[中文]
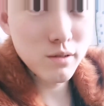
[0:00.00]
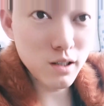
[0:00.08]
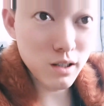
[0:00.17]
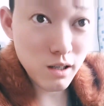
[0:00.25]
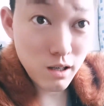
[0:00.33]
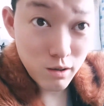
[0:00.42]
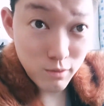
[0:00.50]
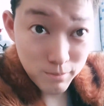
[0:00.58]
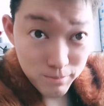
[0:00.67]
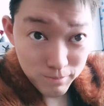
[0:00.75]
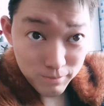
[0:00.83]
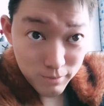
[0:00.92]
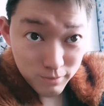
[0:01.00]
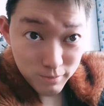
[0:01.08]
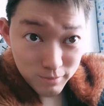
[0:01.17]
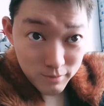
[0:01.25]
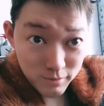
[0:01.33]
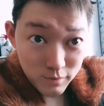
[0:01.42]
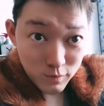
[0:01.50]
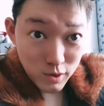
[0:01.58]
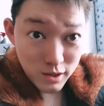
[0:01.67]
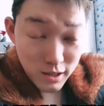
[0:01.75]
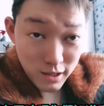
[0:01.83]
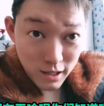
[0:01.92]
等着啊。我
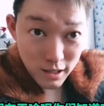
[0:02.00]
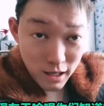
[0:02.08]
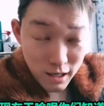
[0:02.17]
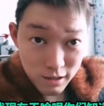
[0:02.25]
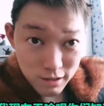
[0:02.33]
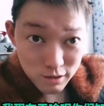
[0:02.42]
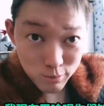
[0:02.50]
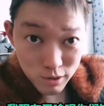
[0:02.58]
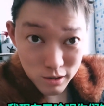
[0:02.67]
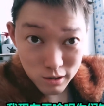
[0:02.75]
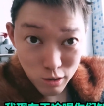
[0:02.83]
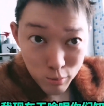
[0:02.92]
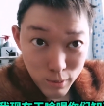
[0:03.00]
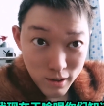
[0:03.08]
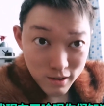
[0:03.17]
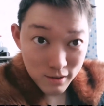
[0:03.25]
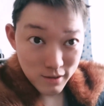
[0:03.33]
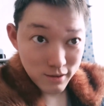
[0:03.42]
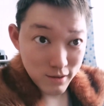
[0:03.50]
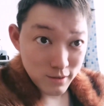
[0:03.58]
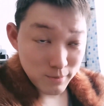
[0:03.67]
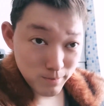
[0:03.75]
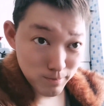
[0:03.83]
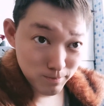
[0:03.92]
现在干啥呢？你们知道吗？
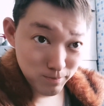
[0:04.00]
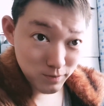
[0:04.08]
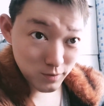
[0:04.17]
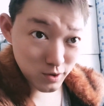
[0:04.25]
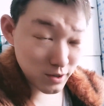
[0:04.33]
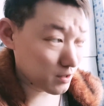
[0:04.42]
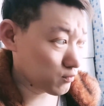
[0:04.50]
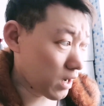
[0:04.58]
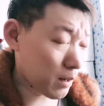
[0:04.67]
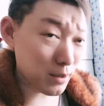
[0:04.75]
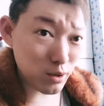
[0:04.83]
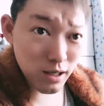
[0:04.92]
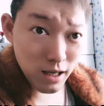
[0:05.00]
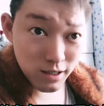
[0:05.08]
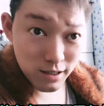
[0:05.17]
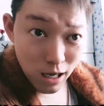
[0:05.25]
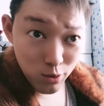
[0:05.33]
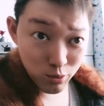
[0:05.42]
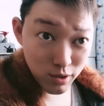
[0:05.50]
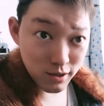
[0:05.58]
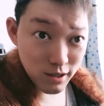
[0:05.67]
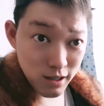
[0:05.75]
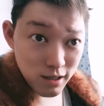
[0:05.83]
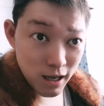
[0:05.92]
外边有点下雨了，
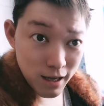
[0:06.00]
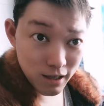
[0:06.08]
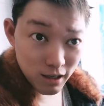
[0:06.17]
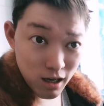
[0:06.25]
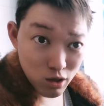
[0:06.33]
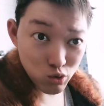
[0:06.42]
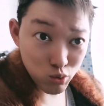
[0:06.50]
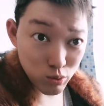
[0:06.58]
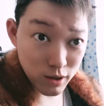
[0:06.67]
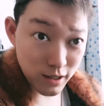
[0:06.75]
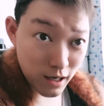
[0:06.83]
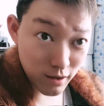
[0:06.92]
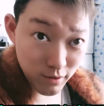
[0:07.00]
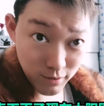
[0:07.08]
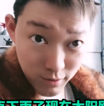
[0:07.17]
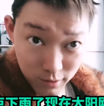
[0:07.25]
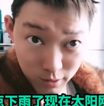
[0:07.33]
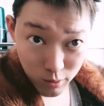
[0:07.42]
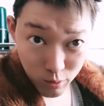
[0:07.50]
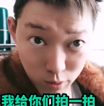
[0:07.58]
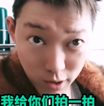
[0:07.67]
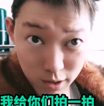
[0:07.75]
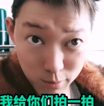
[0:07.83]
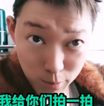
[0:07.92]
现在太阳刚出来点我
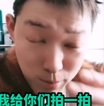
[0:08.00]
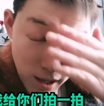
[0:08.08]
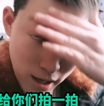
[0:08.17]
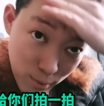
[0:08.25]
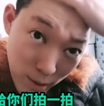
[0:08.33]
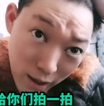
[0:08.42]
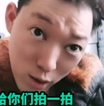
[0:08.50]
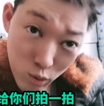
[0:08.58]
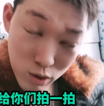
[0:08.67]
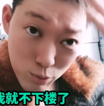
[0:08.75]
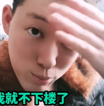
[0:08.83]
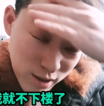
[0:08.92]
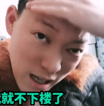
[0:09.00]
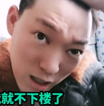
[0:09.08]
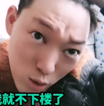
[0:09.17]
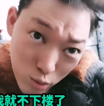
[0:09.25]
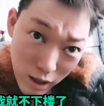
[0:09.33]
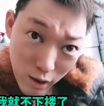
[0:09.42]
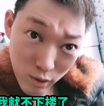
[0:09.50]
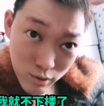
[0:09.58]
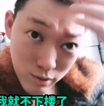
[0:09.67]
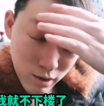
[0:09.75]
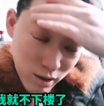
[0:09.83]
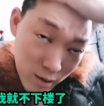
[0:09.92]
给你们拍一拍，我就不下楼了，
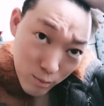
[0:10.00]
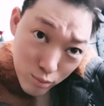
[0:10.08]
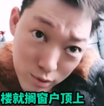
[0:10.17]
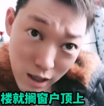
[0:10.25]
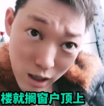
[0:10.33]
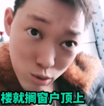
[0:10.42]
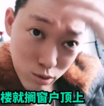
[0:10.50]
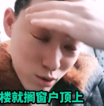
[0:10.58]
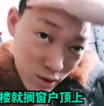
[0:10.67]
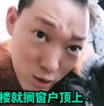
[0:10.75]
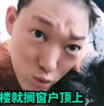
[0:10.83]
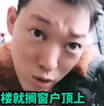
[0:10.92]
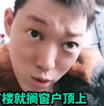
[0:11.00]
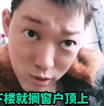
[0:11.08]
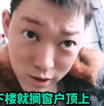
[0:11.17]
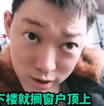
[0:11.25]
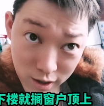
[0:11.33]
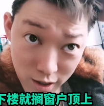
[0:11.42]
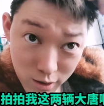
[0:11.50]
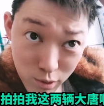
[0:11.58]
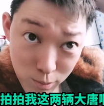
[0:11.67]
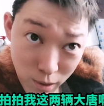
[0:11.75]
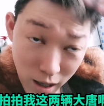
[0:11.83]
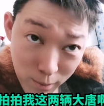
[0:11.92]
不下楼就搁窗户顶上给你
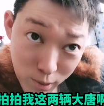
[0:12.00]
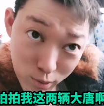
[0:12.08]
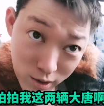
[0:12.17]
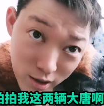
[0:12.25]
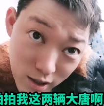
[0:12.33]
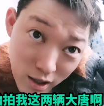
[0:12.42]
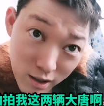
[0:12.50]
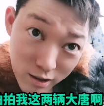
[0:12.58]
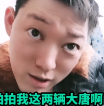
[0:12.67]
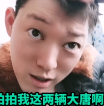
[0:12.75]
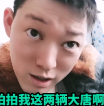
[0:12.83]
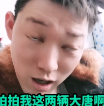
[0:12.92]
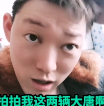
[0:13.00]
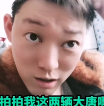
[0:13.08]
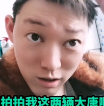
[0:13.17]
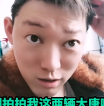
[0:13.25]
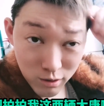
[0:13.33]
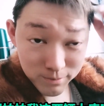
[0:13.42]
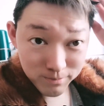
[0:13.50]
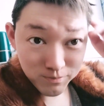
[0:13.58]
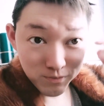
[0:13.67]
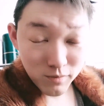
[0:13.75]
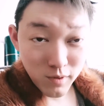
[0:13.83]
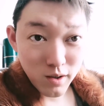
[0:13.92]
们拍拍我这两辆大糖啊！
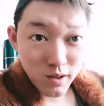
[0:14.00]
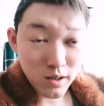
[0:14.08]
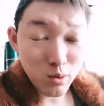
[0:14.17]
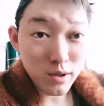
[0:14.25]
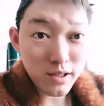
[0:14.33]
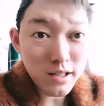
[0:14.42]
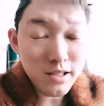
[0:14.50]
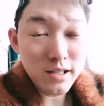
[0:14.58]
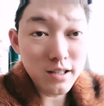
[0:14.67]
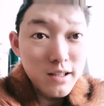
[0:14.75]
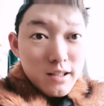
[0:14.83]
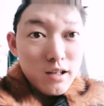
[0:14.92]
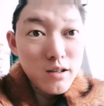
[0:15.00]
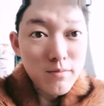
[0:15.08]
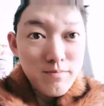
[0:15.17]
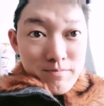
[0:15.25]
等我先起来点啊！